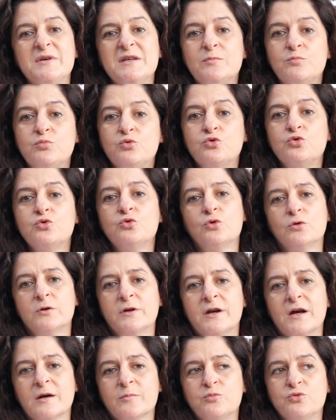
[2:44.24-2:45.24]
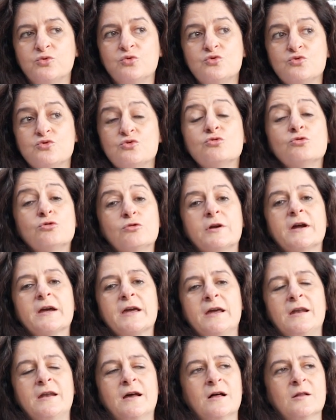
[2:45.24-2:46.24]
bir bütün olarak, bütüncül
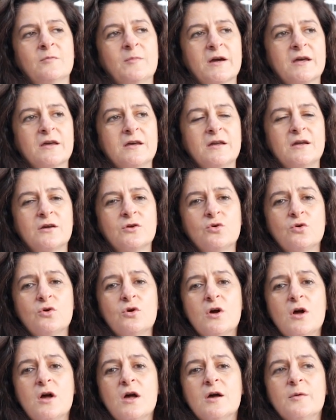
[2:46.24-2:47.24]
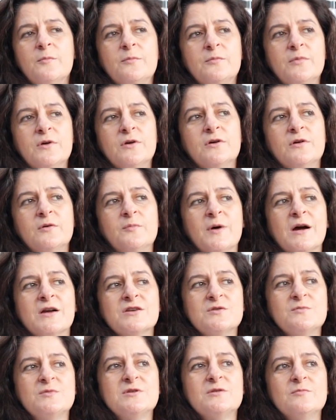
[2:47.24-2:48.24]
olarak ele almak gerekiyor. Ee,
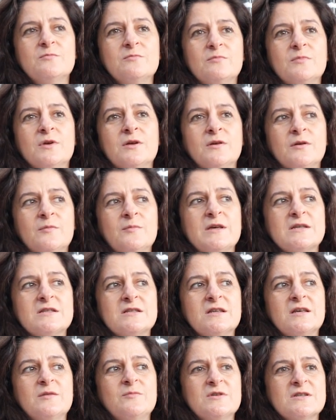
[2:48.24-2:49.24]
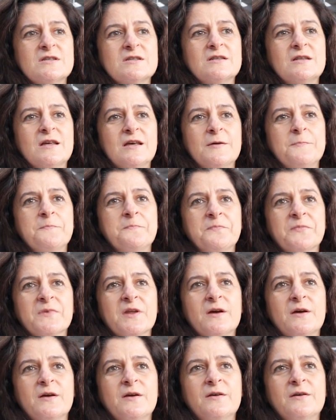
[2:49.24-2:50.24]
bence bizim e, mesleğimizde
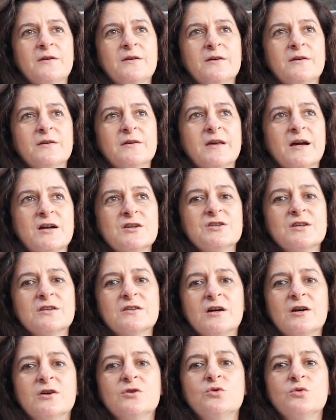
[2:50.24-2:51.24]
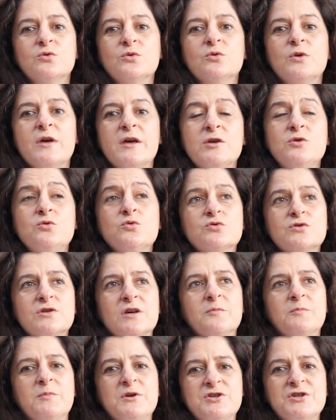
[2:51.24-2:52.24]
e, gerçekten en
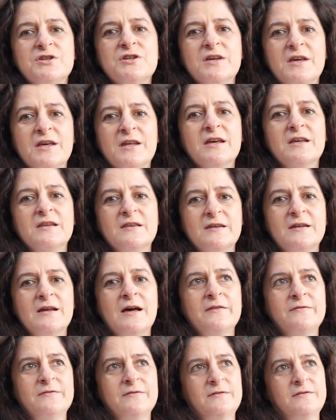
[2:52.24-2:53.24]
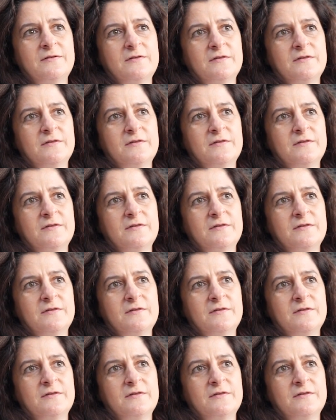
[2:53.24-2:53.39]
yüksek beceri gerektiren